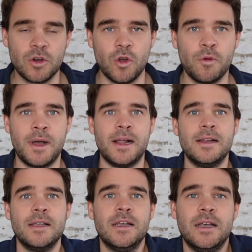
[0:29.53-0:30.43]

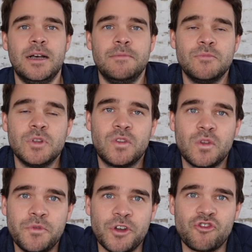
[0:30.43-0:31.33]
Nochmal ähm,
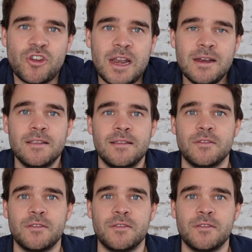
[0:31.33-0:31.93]
zum Verständnis,